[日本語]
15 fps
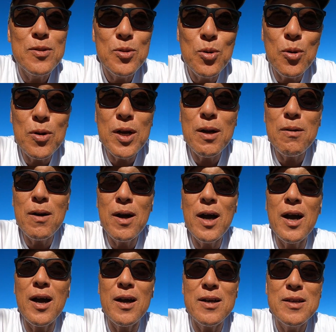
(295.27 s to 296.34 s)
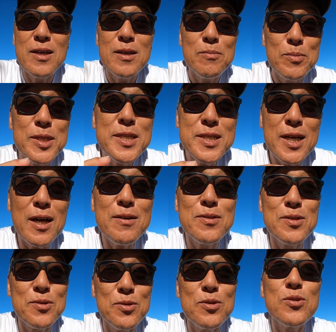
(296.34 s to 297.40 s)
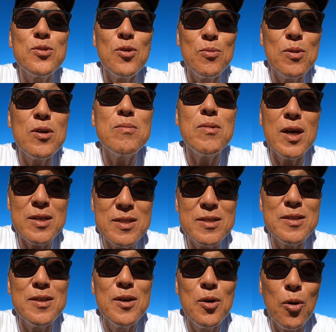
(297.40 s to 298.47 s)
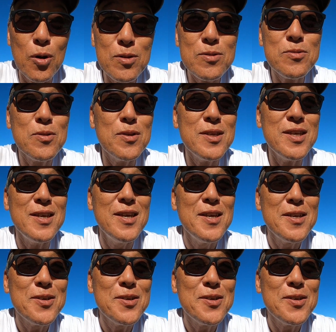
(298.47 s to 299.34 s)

動画は短く作ると思います本当に